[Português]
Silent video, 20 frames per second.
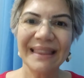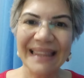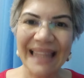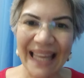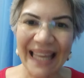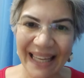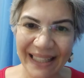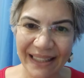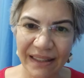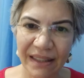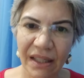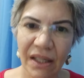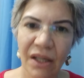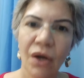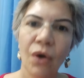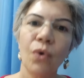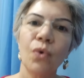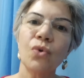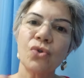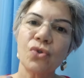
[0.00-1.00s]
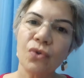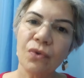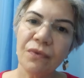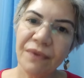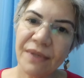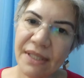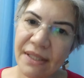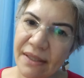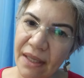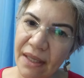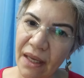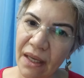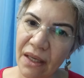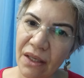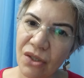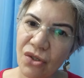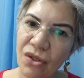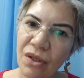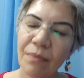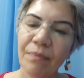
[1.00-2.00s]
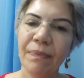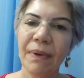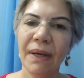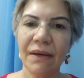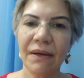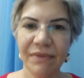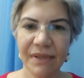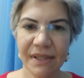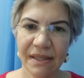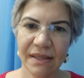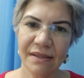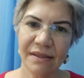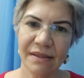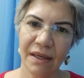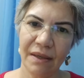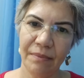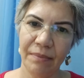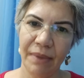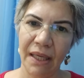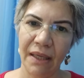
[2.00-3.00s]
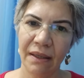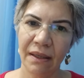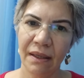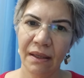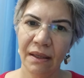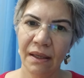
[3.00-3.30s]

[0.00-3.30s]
Ter o suficiente para você estar bem.